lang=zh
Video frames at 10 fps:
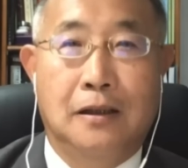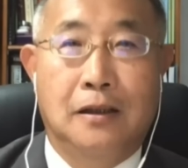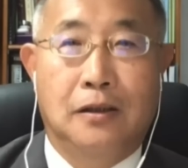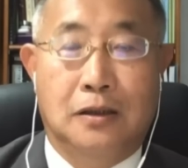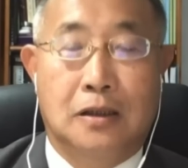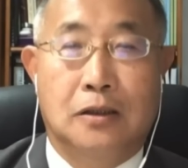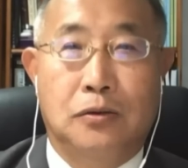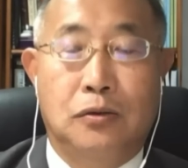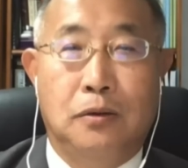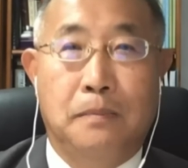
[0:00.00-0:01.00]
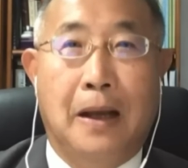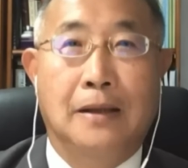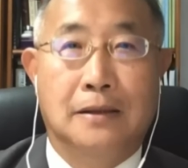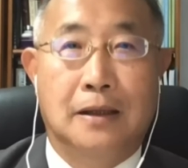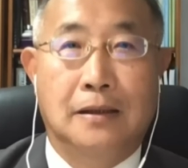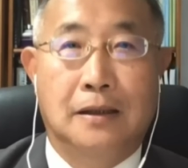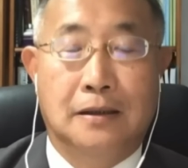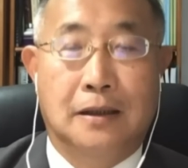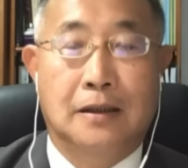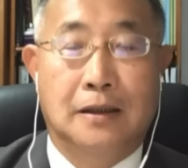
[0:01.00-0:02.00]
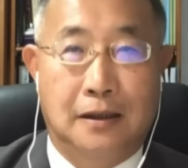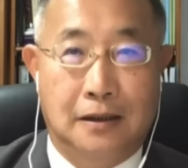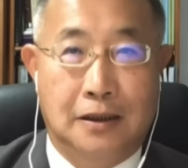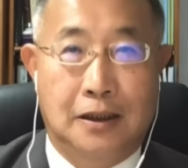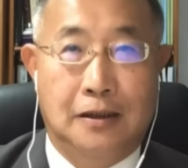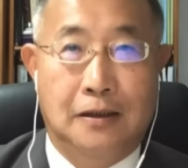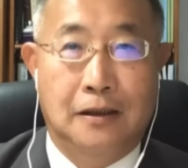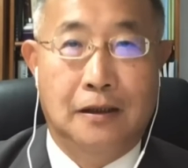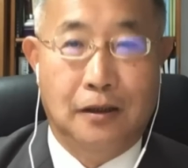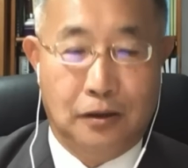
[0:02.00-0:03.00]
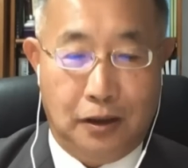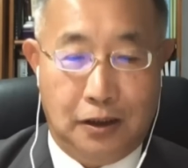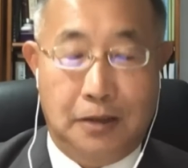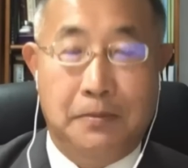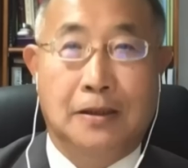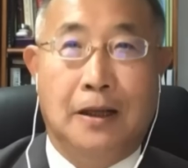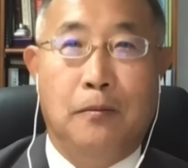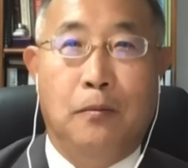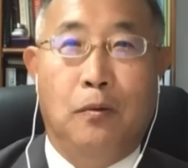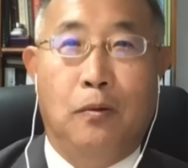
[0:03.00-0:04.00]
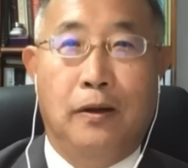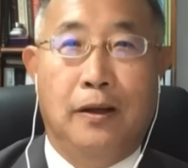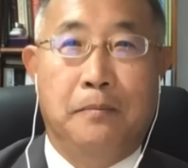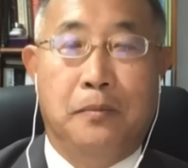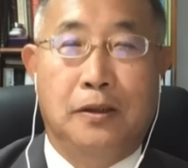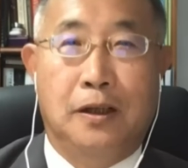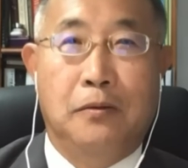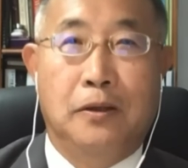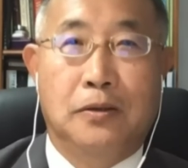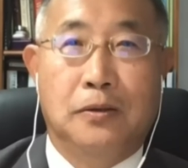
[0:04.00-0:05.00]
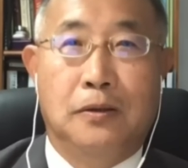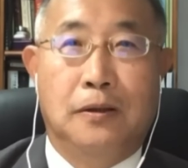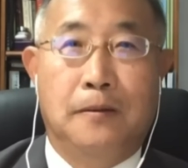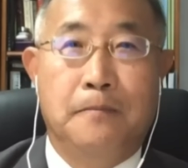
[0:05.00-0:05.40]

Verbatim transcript: 有持续攀升的这个可能性，所以基本上我也不认为说，